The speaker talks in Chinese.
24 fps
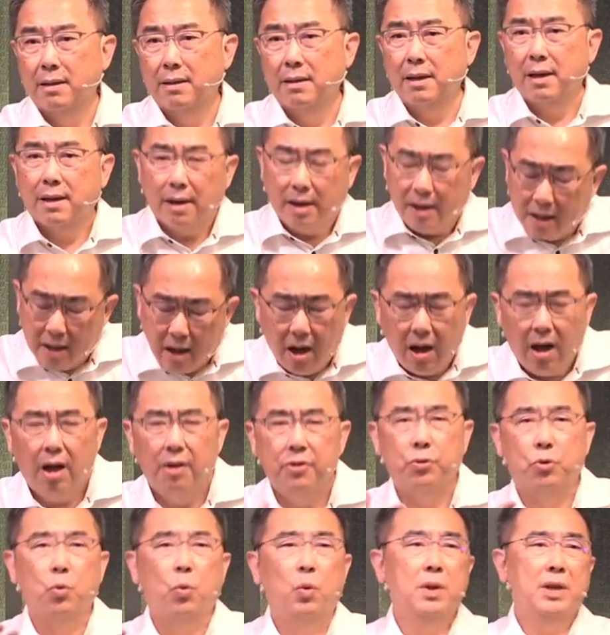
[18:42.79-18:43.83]
你可能要
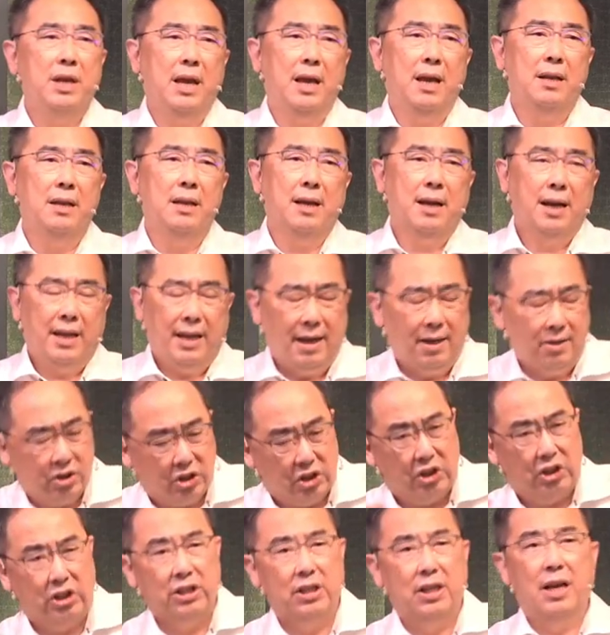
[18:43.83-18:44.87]
很多年，你可能要
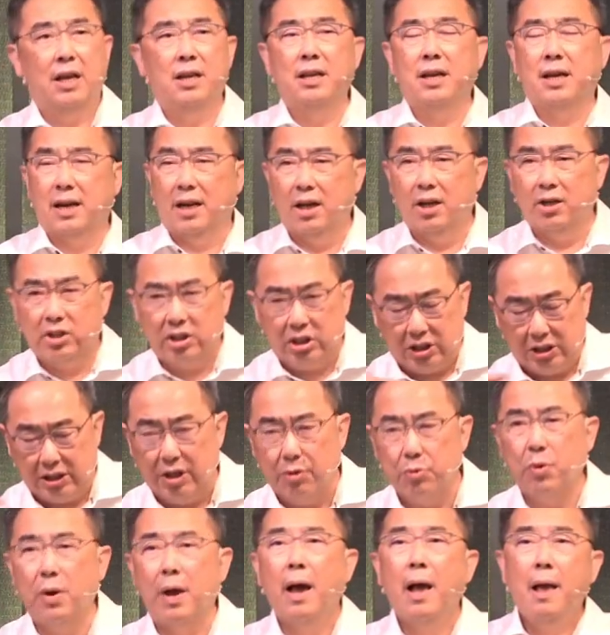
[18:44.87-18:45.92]
几年，你可能要几
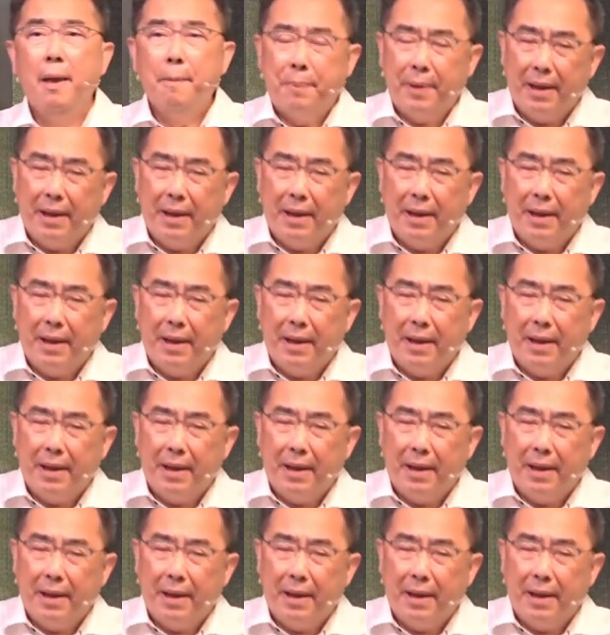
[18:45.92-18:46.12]
个月，